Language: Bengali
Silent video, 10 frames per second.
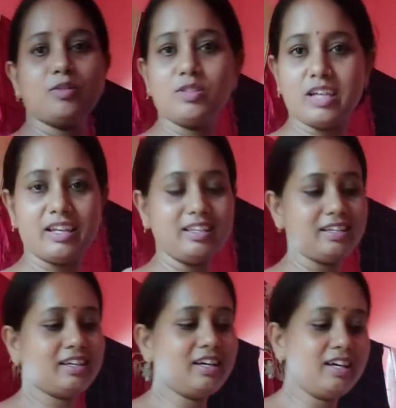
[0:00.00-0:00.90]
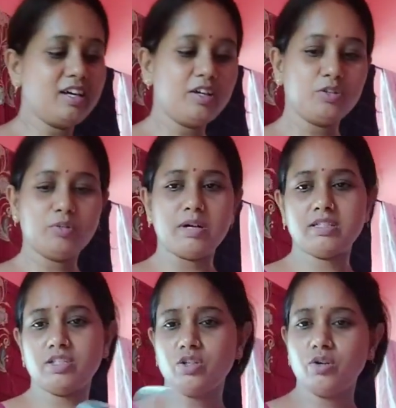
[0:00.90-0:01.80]
এখনও যায়নি তো
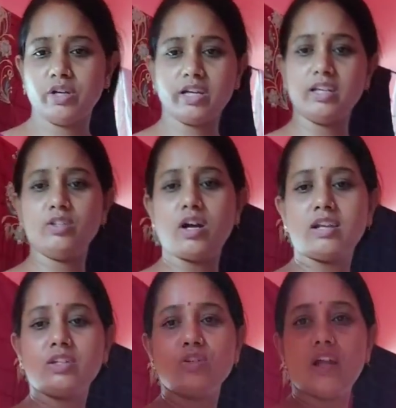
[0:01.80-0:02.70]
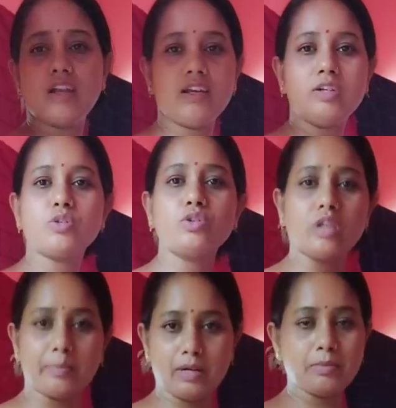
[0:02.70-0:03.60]
মাছের ঝোল হয়ে গেলে তো আর কিছু রান্না নেই শুধু
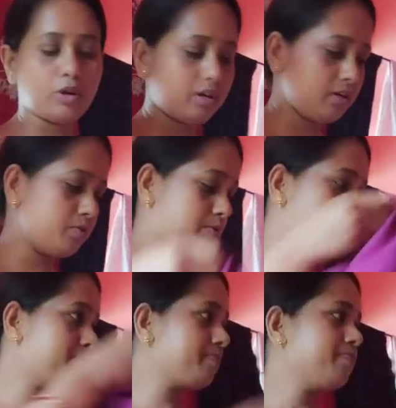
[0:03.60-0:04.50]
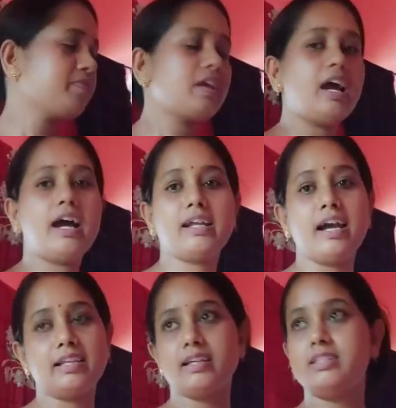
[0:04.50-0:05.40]
শাপলার বড়াটা করব। আর
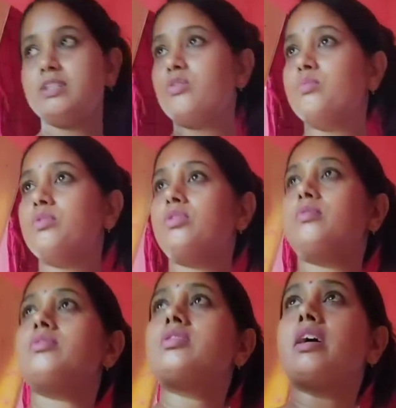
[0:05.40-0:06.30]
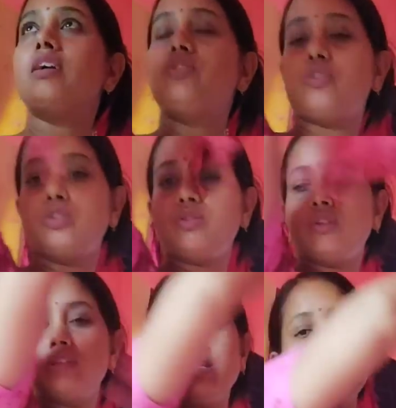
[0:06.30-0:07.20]
কালকের যে কুমড়ো শাকের চচ্চড়ি
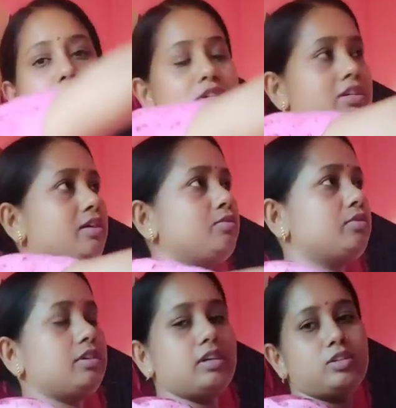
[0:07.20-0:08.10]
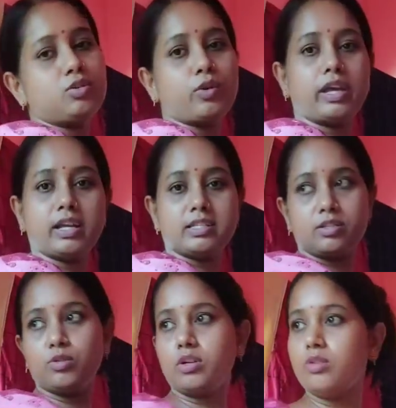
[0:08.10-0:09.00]
করেছিলাম সেটাও একটু রয়ে গেছে
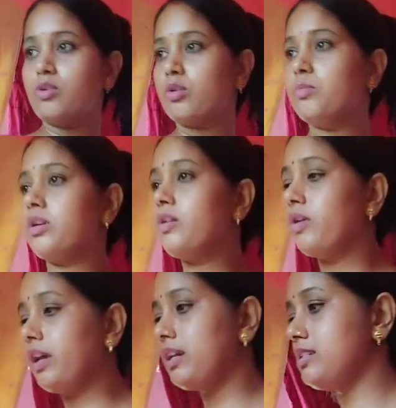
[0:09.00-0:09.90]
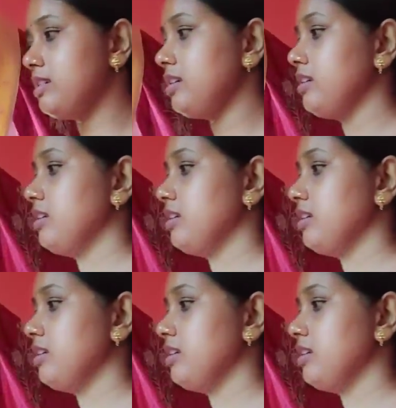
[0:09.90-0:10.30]
তো ওটাও গরম করা হয়ে গেছে